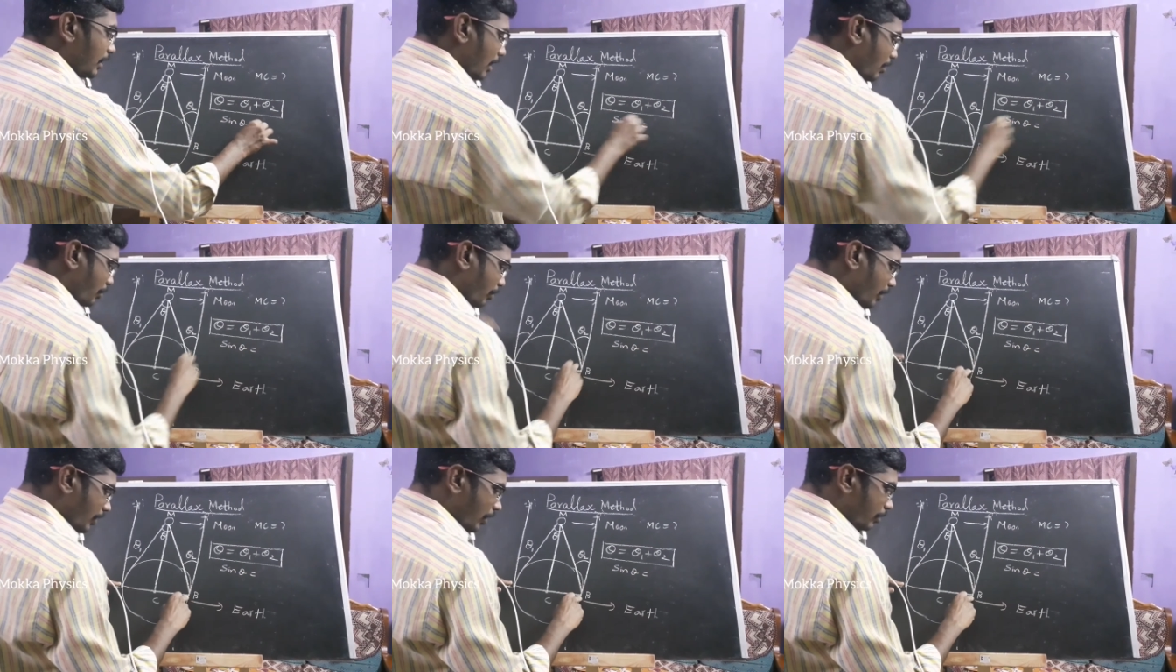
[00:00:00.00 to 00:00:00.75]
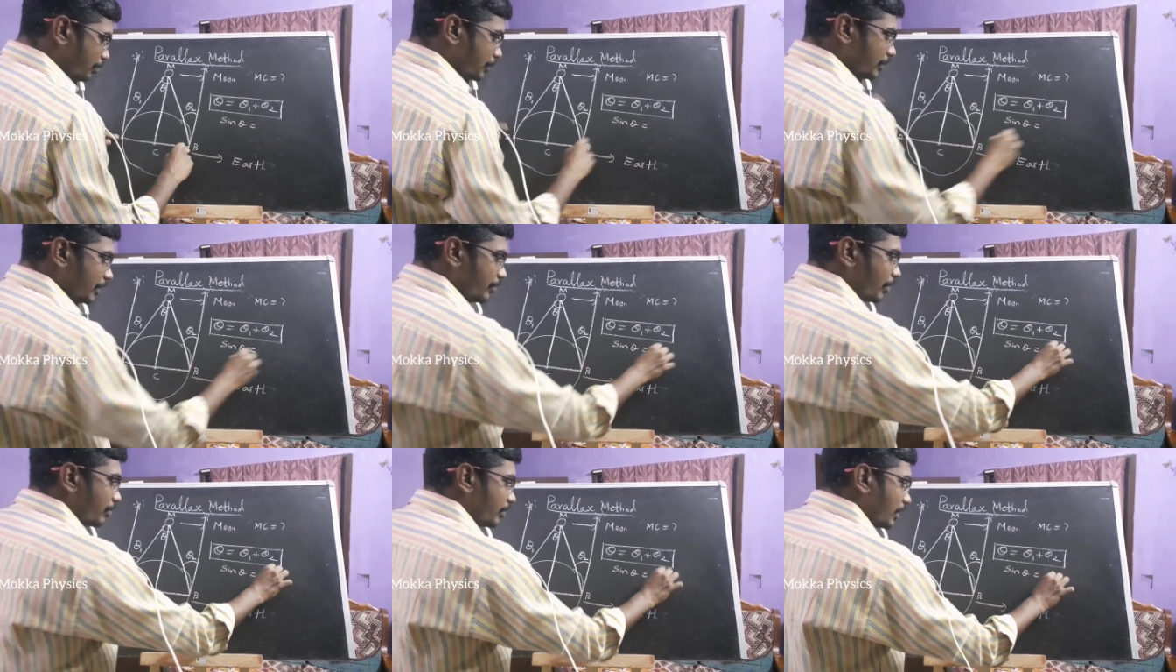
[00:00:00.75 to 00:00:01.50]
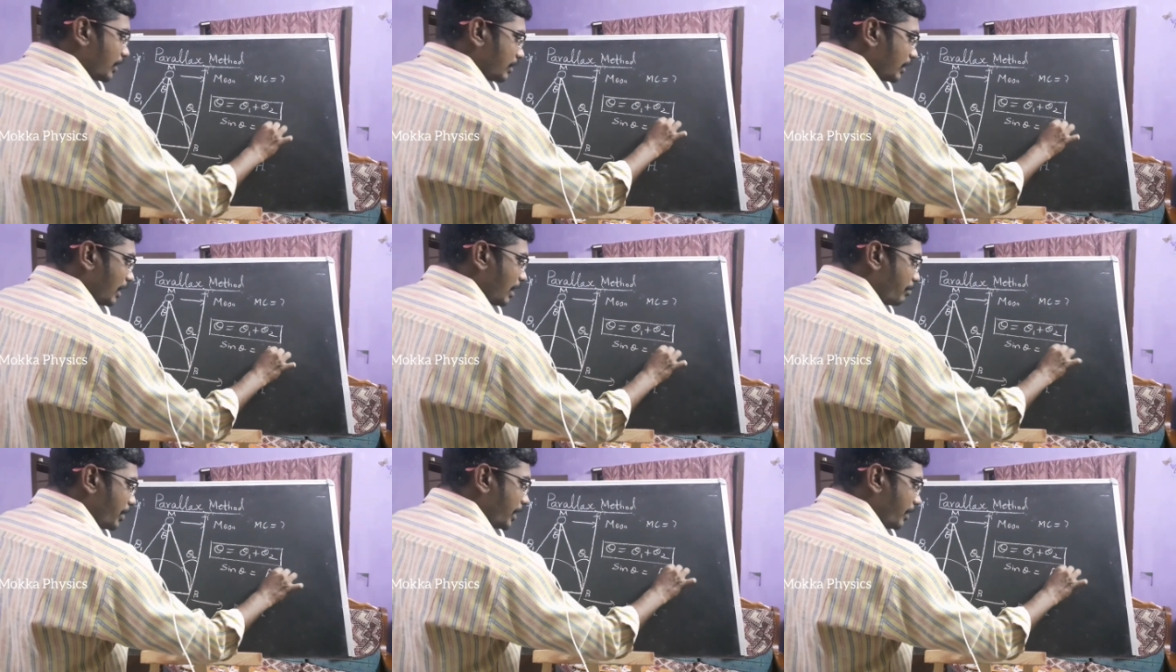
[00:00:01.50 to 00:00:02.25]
அப்போ உங்களுக்கு ஆப்போசிட் வரும் தட் இஸ் ஏபி